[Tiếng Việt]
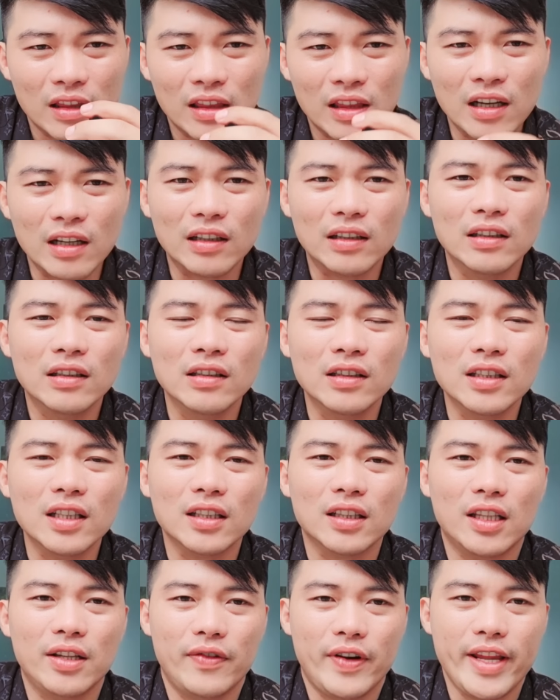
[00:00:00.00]
tức nước á,
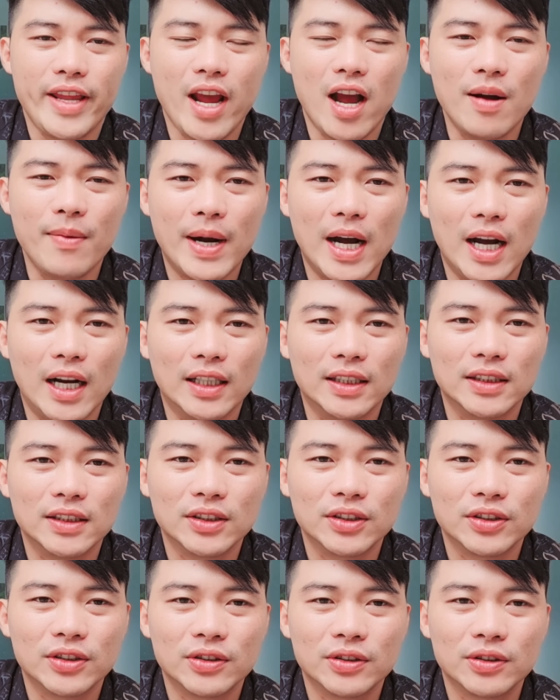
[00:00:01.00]
thì phải dở bờ
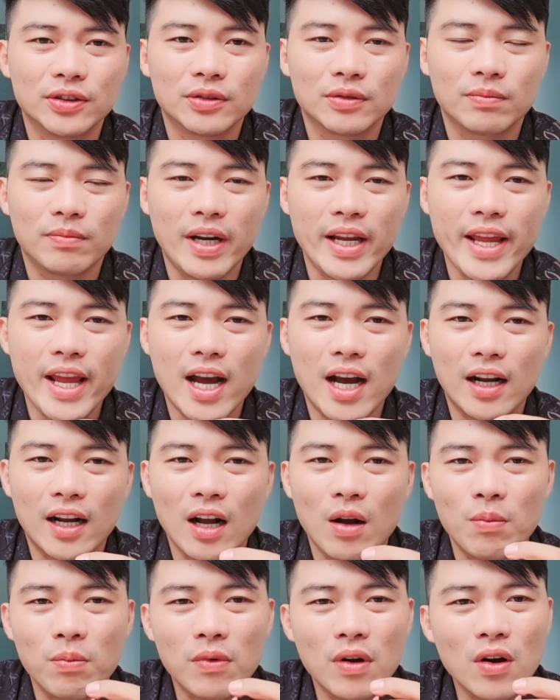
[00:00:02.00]
bây giờ
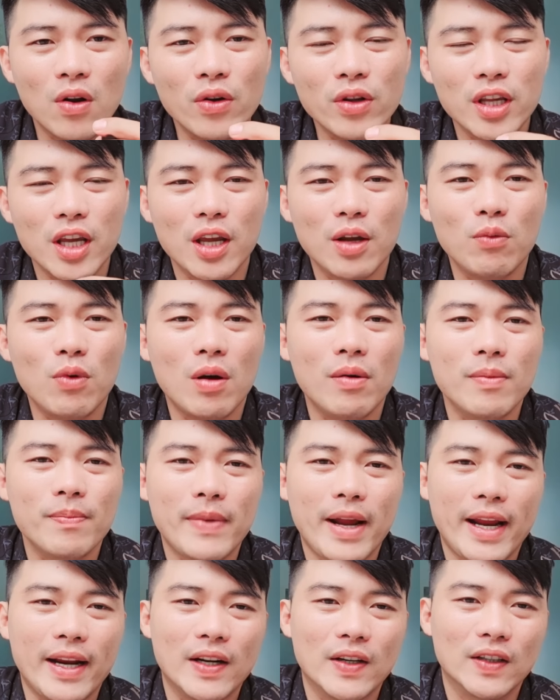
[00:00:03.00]
không có nói chuyện qua bên
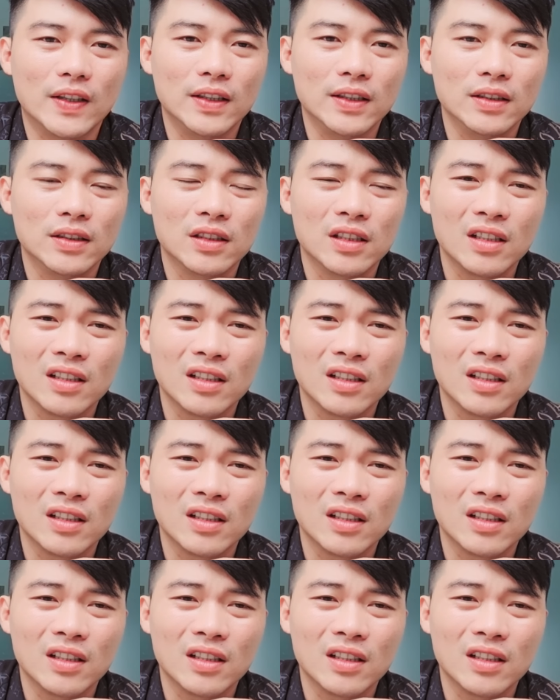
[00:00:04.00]
mạng nữa